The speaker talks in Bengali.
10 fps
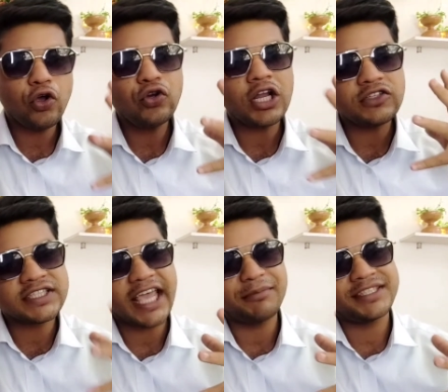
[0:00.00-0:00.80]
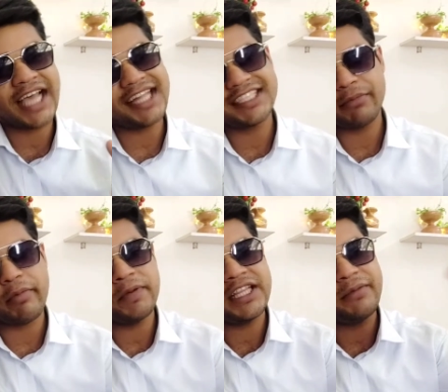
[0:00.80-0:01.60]
ওইগুলাও সেম চাঁদ
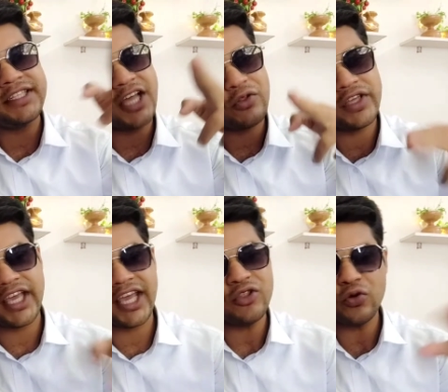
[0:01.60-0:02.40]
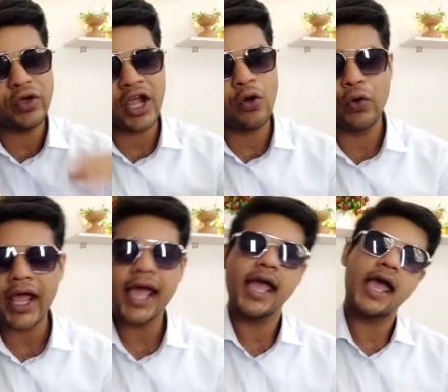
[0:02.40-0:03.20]
যেভাবে পৃথিবীর চারোদিকে কেন্দ্র করে
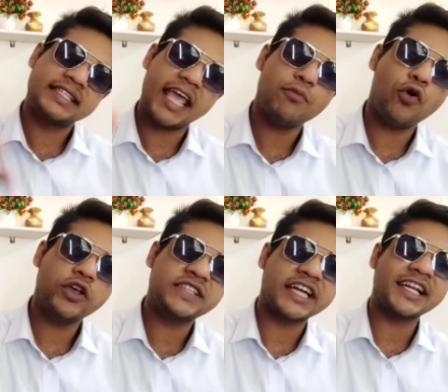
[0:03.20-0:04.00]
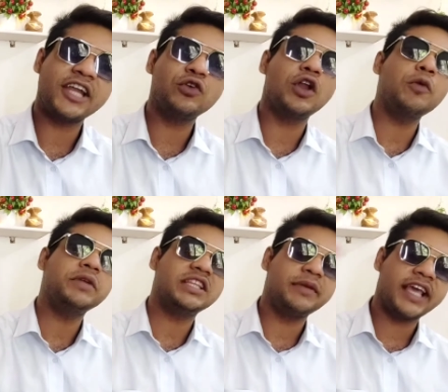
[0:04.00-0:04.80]
ঘুরে সেম ওই স্যাটেলাইট গুলাও
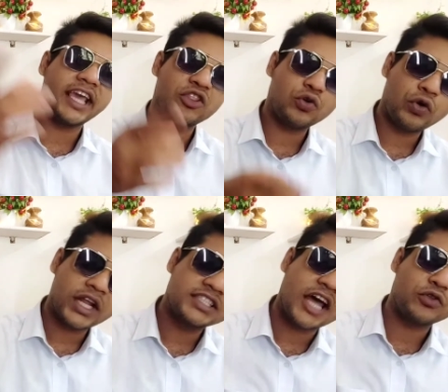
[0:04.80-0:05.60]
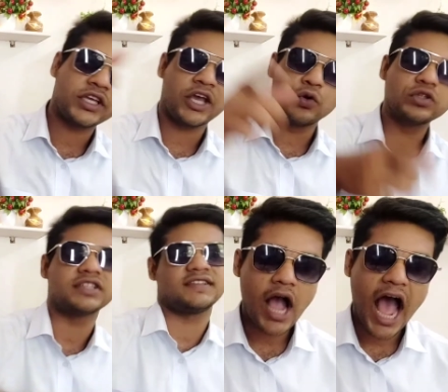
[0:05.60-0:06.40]
পৃথিবীকে কেন্দ্র করে চারোদিকে
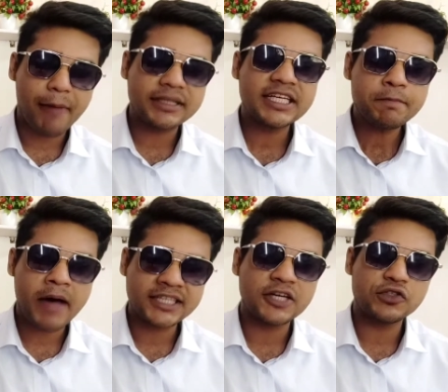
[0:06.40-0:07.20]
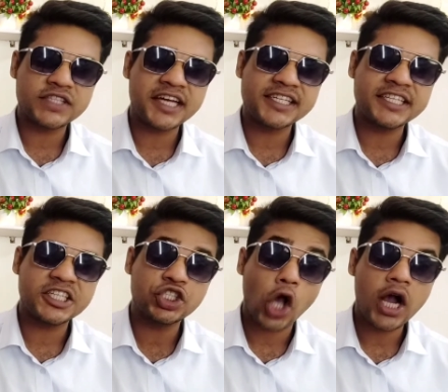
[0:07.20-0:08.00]
ঘুরতেছে আমাদের পাঠানো
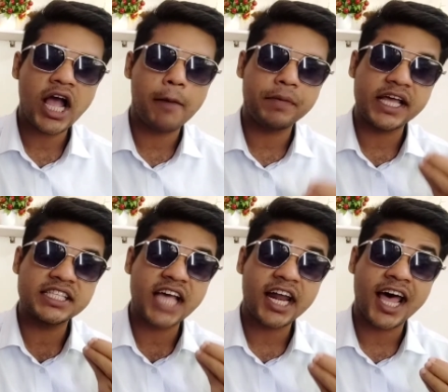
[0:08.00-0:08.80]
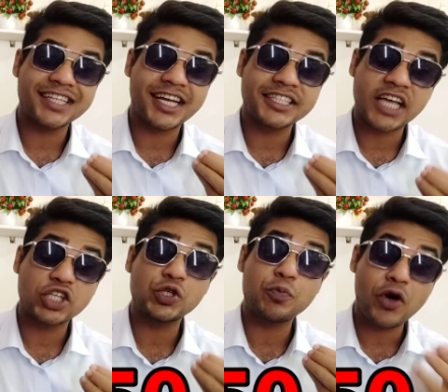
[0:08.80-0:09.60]
স্যাটেলাইটের সংখ্যা প্রায় চার হাজার
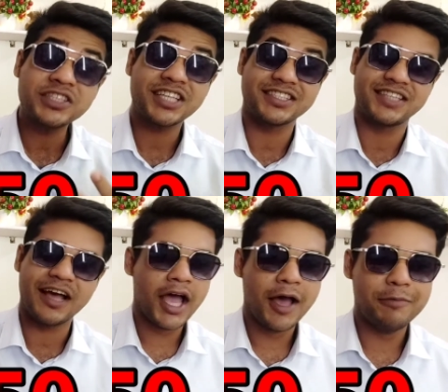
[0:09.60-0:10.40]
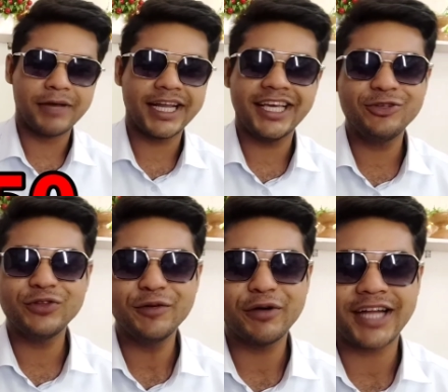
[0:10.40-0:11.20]
সাতশো মানে
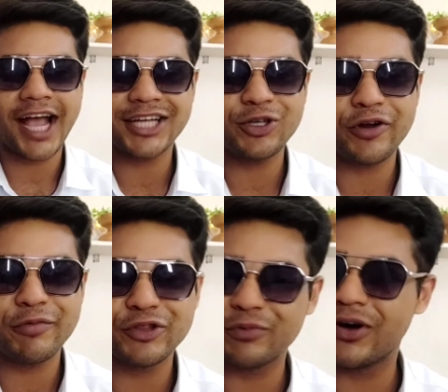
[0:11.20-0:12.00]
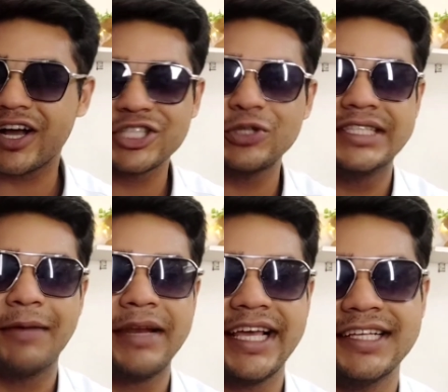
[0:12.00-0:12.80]
কিছুদিন পর ঢাকা শহরের মতো মহাকাশেও
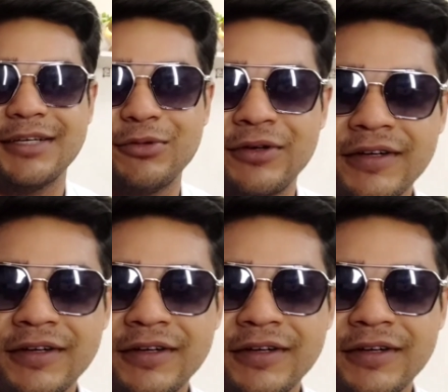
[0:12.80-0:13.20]
জ্যাম লেগে যাব